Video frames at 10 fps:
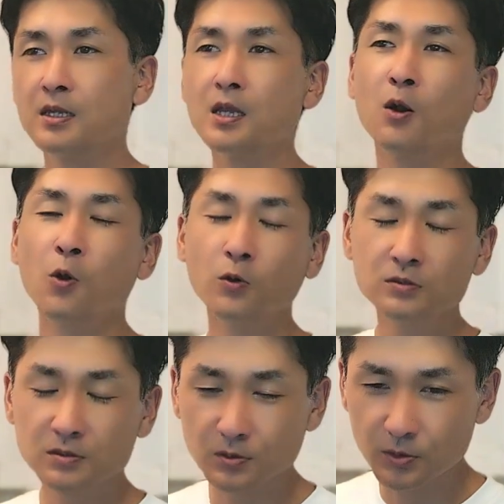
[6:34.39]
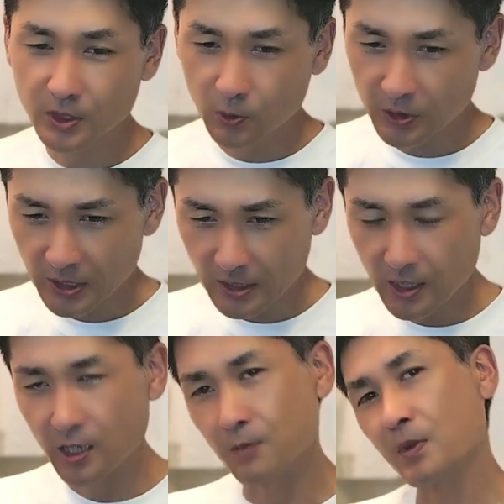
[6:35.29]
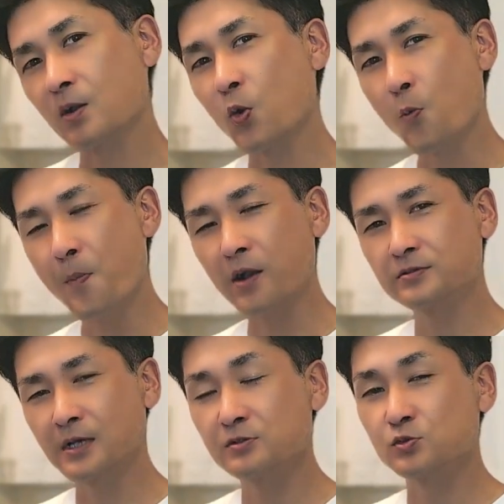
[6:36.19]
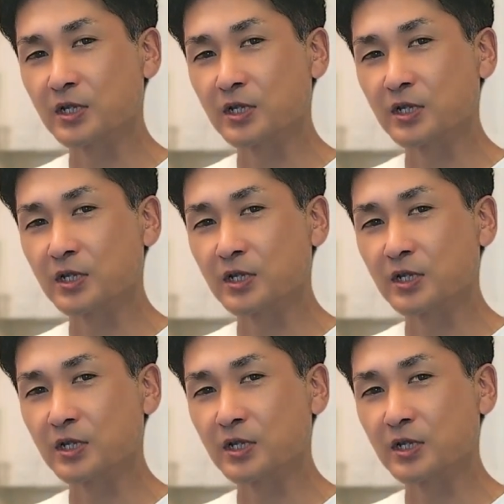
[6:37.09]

いや本当にこれからコンパクトハウス